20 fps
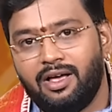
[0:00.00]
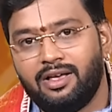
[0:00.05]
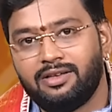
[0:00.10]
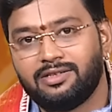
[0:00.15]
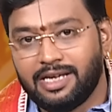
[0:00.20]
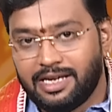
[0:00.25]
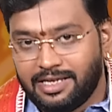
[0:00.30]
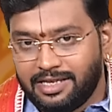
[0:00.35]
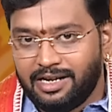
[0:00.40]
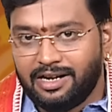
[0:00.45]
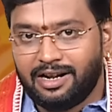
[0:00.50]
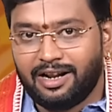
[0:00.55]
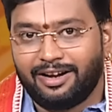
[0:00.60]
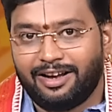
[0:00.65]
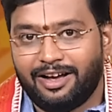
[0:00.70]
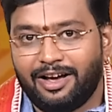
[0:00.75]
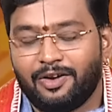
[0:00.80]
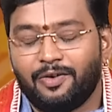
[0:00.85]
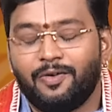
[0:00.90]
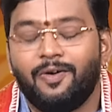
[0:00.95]

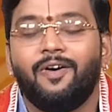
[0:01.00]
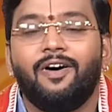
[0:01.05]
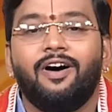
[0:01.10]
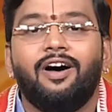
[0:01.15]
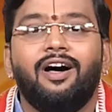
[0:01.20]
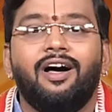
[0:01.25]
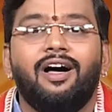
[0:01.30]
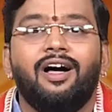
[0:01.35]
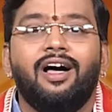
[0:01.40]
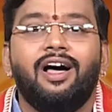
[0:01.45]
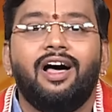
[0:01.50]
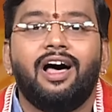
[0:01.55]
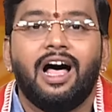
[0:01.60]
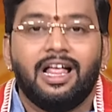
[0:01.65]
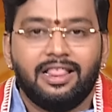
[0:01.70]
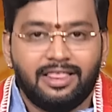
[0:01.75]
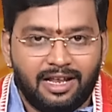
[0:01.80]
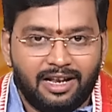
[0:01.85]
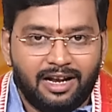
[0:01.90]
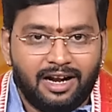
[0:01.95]
செய்துன்றிருக்காரோ
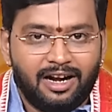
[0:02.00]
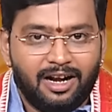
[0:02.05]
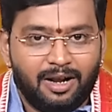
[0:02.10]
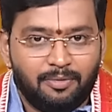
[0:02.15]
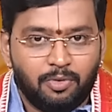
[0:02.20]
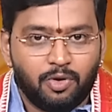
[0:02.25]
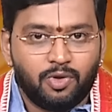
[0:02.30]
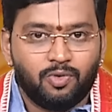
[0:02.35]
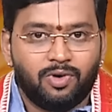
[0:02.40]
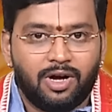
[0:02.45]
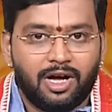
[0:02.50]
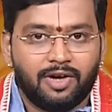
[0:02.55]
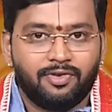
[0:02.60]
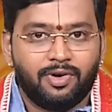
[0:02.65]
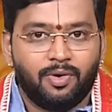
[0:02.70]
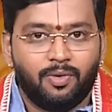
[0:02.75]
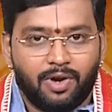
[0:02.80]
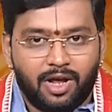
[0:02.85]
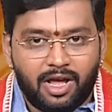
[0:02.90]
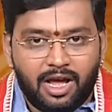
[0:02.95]
அந்த நாளில் பொதுவாகவே
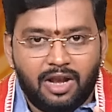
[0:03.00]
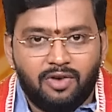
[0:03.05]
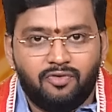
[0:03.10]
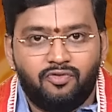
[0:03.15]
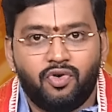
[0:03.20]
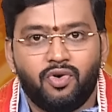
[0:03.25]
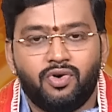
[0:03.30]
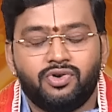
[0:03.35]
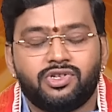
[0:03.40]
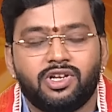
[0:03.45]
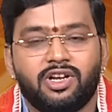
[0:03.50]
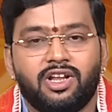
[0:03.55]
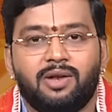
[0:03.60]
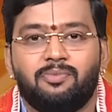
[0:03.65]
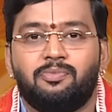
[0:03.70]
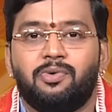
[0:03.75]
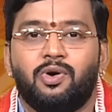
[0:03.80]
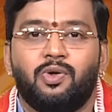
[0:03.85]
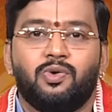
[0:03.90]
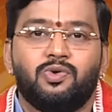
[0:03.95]
ஒரு கன்ஃபியூஷன்
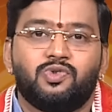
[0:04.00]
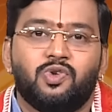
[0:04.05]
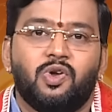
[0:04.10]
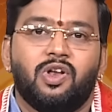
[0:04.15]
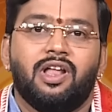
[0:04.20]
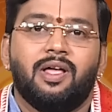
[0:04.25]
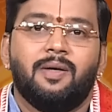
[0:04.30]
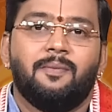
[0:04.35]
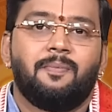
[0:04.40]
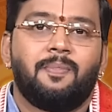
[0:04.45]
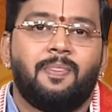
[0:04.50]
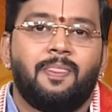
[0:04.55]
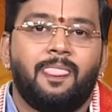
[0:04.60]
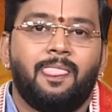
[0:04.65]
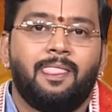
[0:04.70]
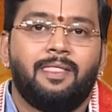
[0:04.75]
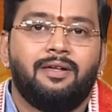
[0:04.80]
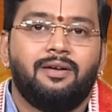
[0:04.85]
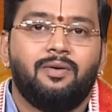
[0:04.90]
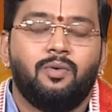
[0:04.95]
ஏற்படும்னு சொல்லலாம்
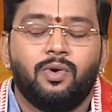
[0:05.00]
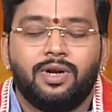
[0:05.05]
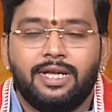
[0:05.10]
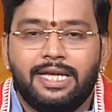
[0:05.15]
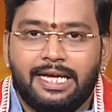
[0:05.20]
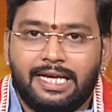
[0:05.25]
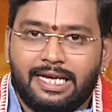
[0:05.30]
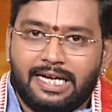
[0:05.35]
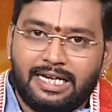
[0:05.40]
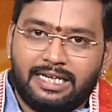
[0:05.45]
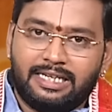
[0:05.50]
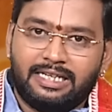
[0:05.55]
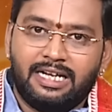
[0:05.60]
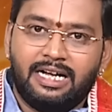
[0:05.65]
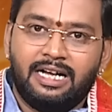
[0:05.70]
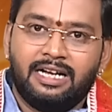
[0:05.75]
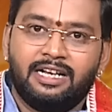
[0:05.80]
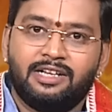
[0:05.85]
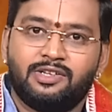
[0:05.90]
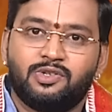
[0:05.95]
ஒரு
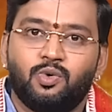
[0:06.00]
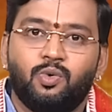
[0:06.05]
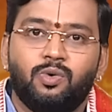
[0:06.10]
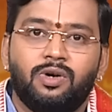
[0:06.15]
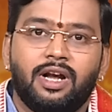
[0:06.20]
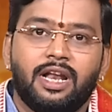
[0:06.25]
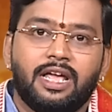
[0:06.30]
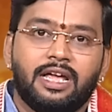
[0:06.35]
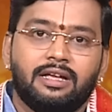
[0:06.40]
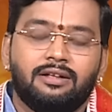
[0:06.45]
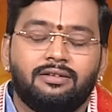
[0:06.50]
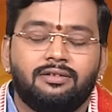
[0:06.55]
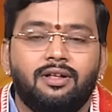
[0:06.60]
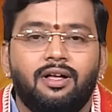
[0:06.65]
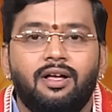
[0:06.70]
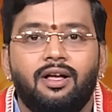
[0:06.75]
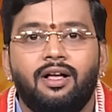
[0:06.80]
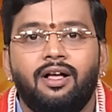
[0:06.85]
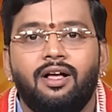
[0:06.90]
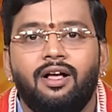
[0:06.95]
இக்கட்டான சூழ்நிலை
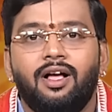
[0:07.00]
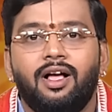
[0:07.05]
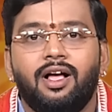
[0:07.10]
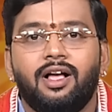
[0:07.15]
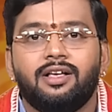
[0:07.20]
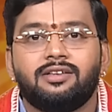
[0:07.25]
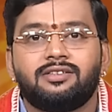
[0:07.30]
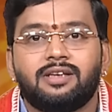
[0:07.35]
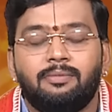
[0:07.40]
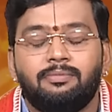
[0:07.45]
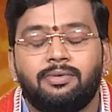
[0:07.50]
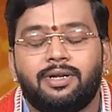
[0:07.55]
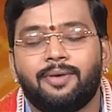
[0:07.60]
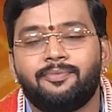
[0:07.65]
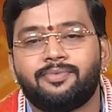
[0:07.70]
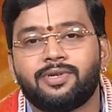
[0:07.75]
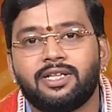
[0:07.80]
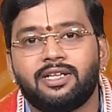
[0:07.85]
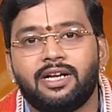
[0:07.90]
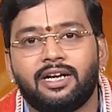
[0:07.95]

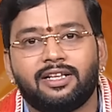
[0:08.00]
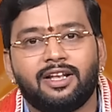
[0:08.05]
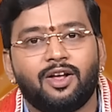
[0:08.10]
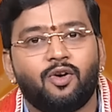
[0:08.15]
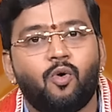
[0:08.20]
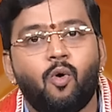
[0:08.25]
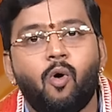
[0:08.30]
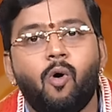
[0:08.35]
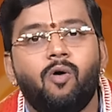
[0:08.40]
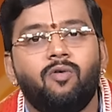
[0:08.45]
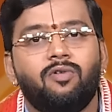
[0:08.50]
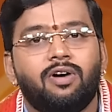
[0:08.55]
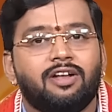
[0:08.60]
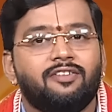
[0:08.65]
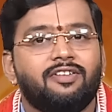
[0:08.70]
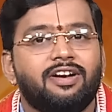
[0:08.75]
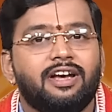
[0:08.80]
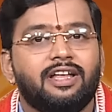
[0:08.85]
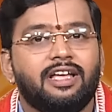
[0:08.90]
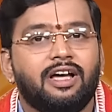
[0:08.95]
சம்டைம்ஸ் அந்த இடத்துல கோபம் வர
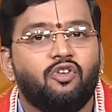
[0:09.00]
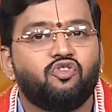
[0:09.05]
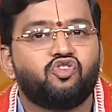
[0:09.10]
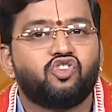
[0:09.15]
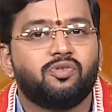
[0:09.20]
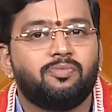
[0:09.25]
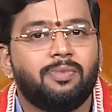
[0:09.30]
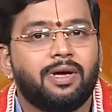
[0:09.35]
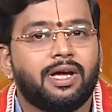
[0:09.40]
வேண்டிய அவசியமே